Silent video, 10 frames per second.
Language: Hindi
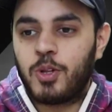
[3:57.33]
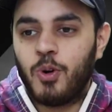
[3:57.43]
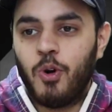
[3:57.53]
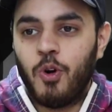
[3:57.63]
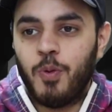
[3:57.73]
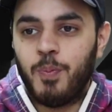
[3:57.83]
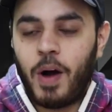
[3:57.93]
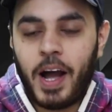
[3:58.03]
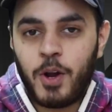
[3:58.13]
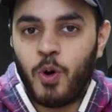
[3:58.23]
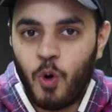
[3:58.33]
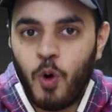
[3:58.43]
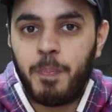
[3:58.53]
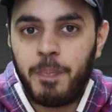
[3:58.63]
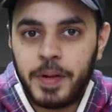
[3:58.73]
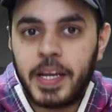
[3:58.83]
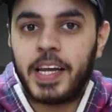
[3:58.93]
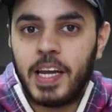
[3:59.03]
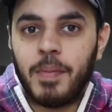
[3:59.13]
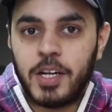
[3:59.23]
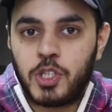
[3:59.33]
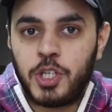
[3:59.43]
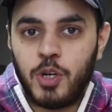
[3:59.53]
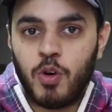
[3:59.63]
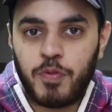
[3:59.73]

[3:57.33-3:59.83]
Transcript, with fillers: तो आई होप कि गेम अच्छी हो